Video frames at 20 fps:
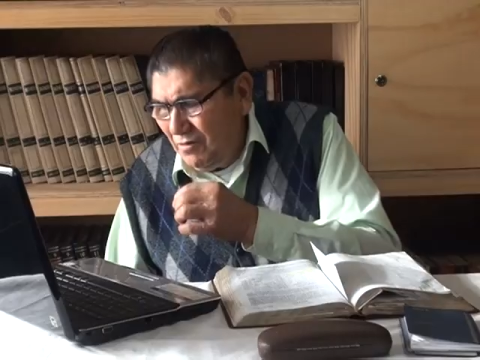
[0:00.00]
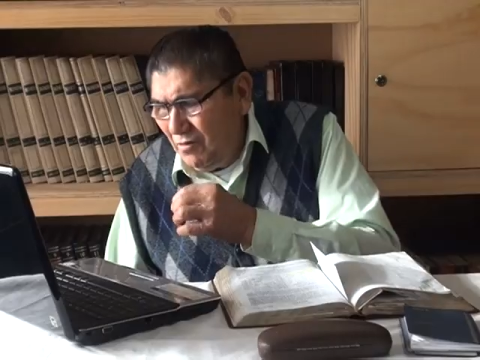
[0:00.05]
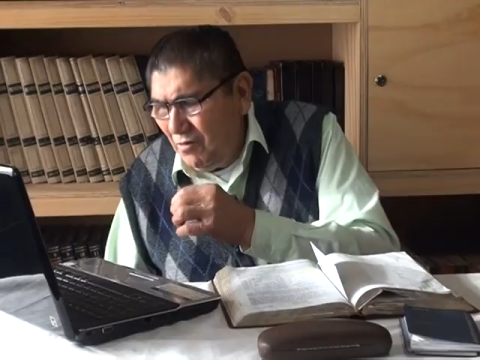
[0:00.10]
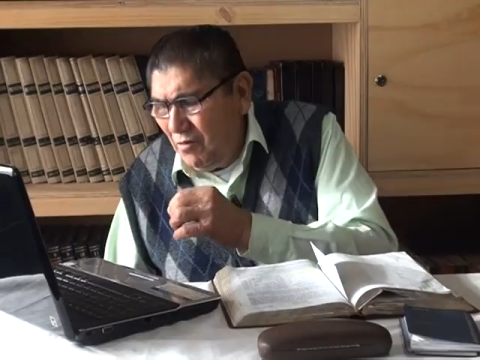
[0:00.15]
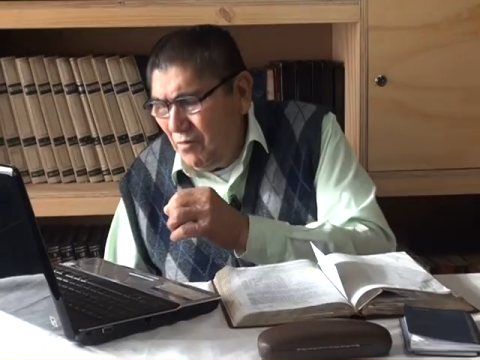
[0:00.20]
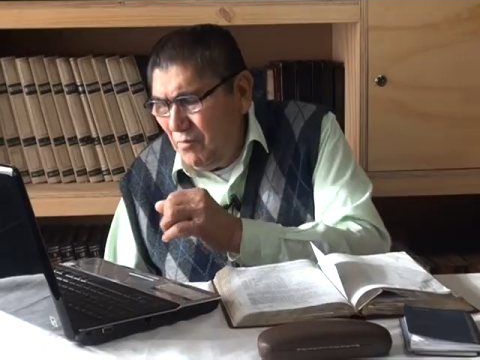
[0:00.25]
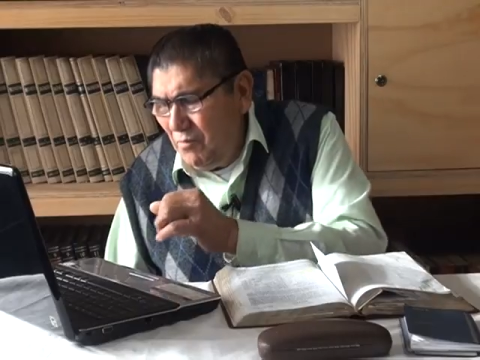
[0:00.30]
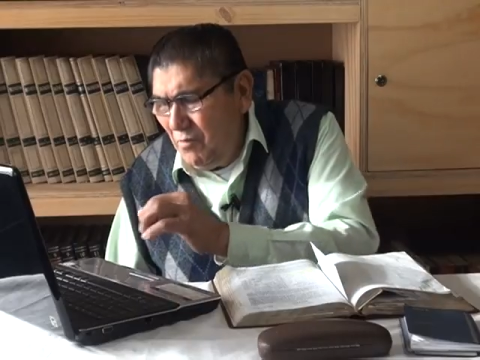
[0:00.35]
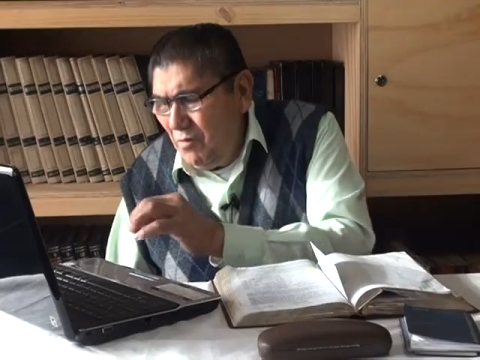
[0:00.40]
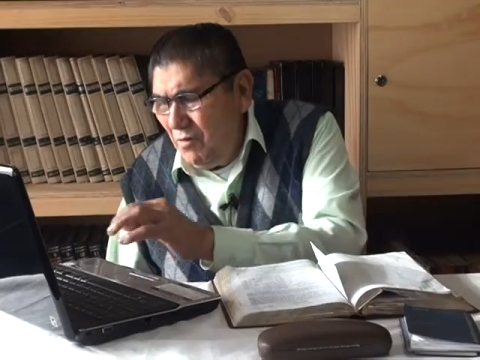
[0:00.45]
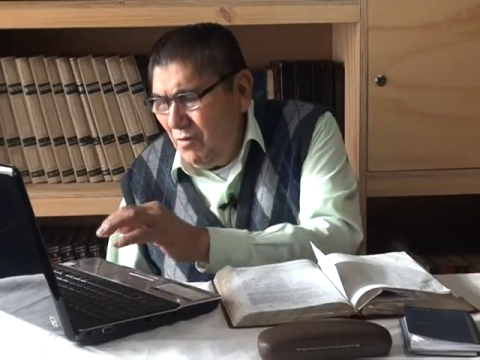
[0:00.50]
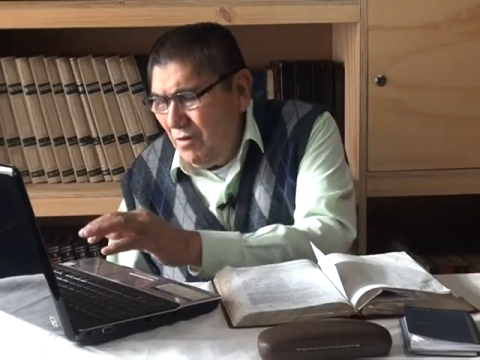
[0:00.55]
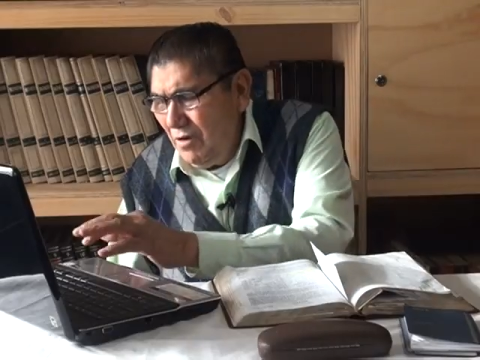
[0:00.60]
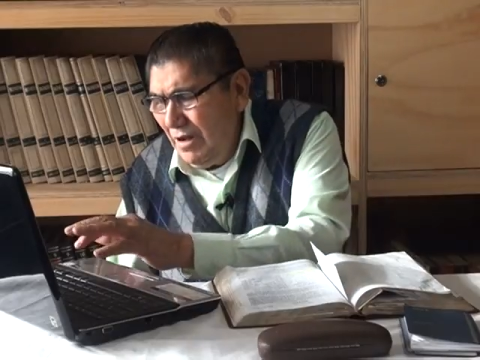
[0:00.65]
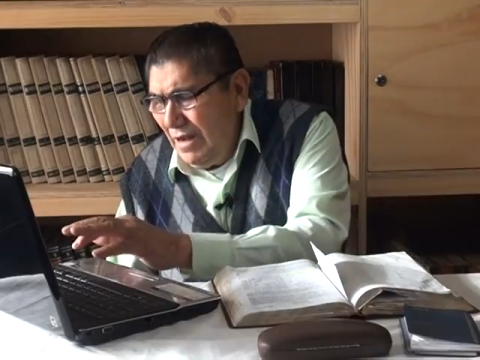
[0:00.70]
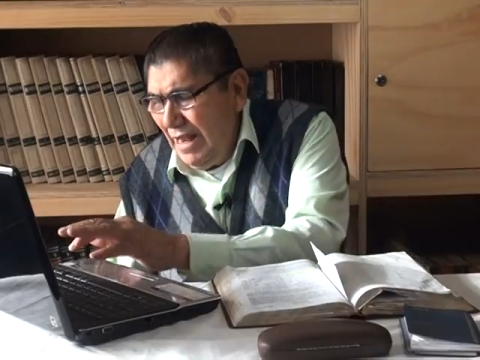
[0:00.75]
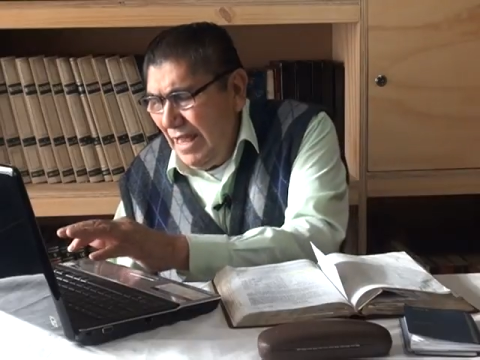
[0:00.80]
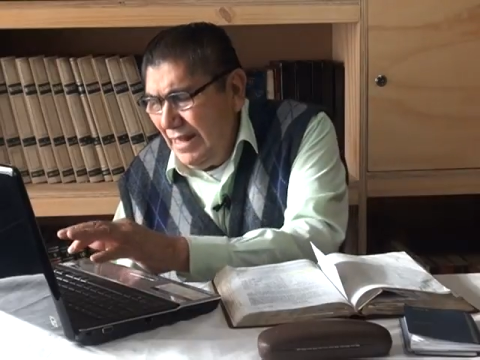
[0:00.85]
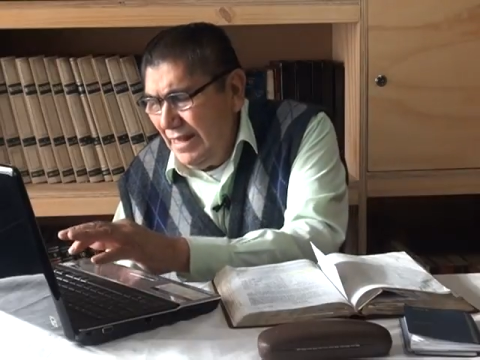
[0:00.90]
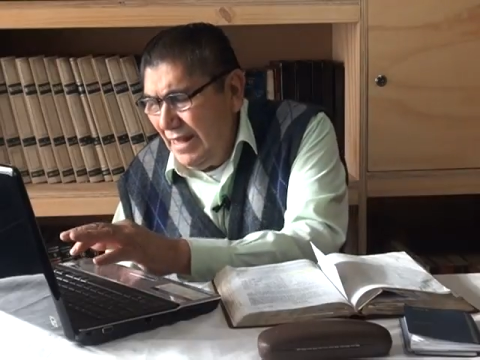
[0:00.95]
como
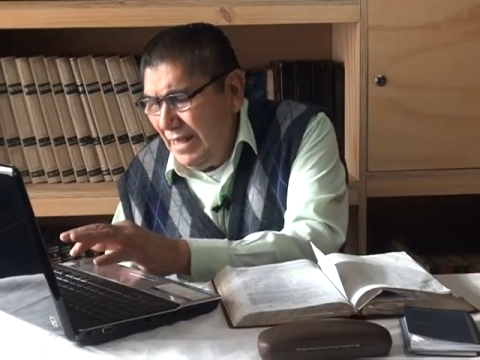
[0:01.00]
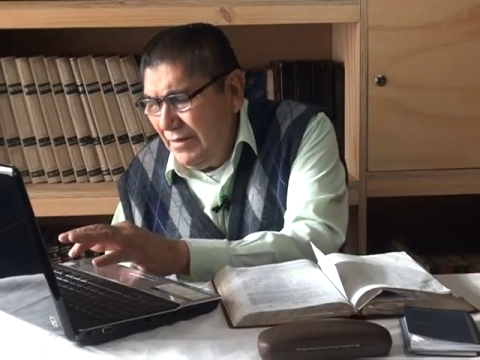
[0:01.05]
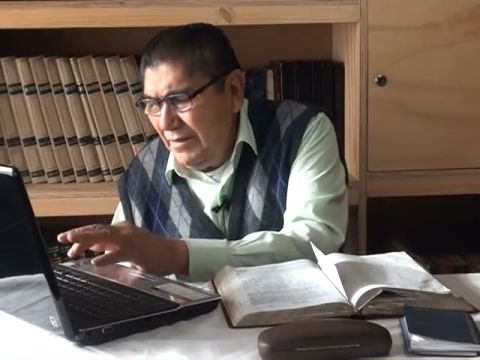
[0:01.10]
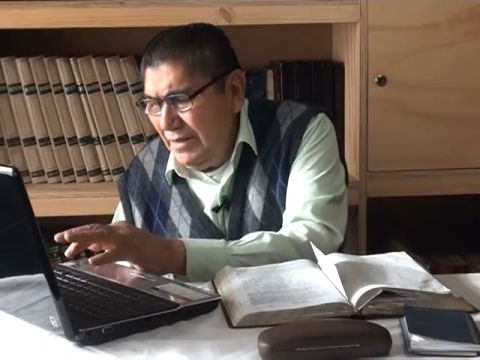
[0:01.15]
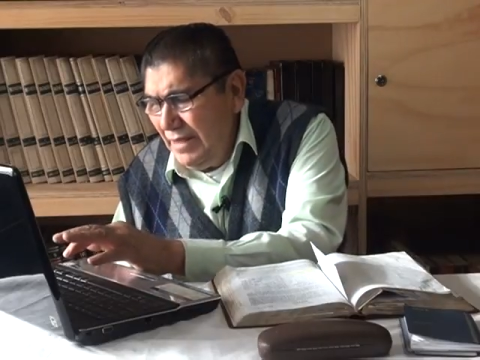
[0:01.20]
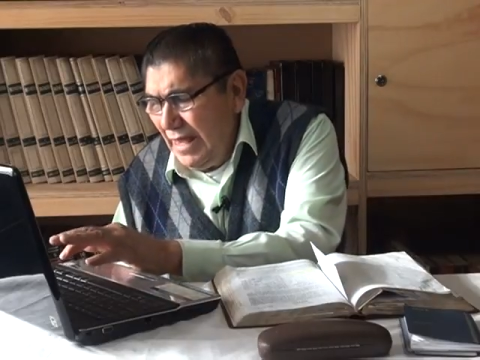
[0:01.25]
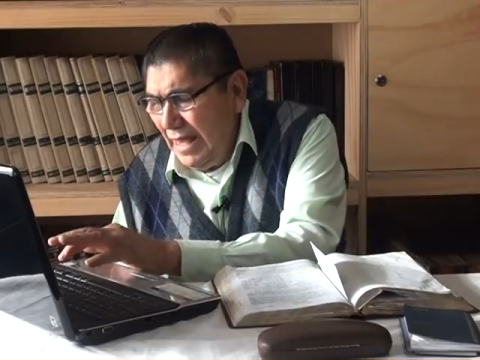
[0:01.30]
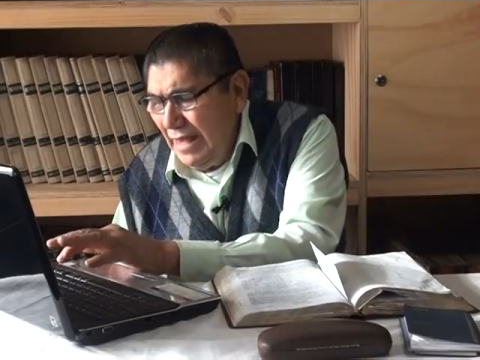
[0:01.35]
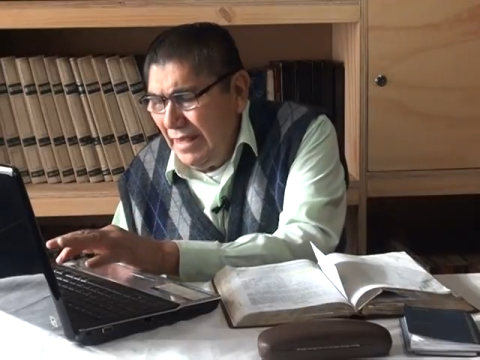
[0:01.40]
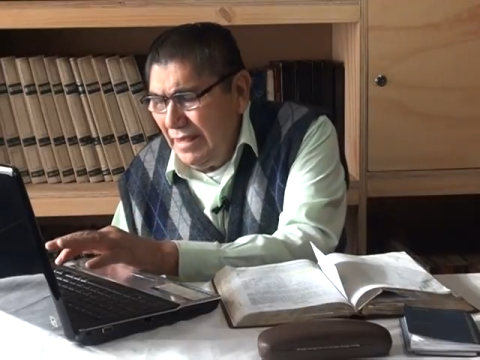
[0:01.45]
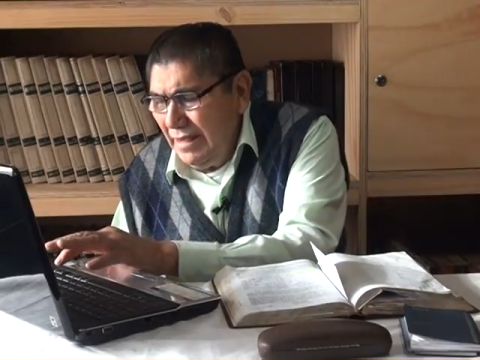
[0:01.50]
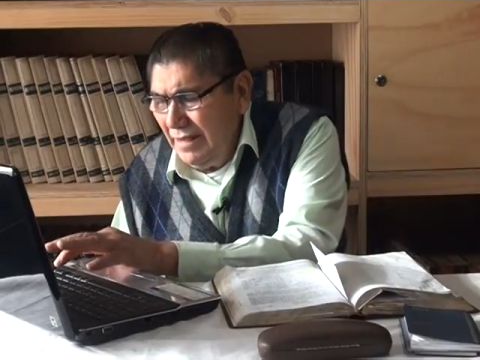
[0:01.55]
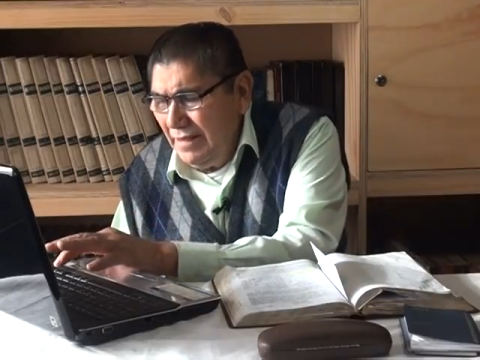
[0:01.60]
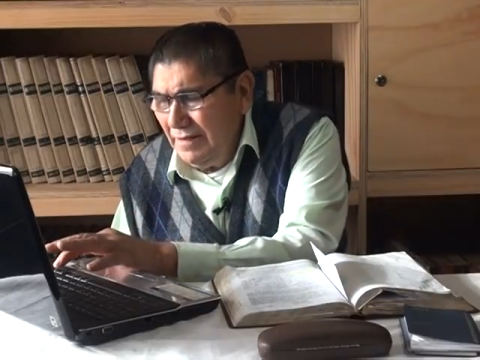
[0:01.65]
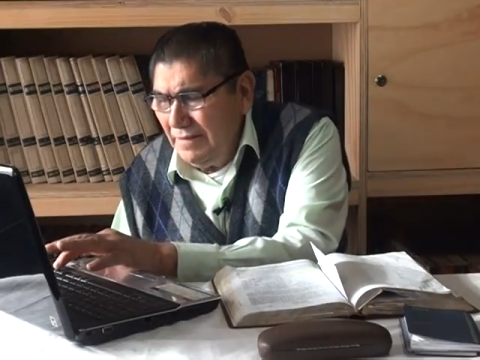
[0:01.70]
la Navidad.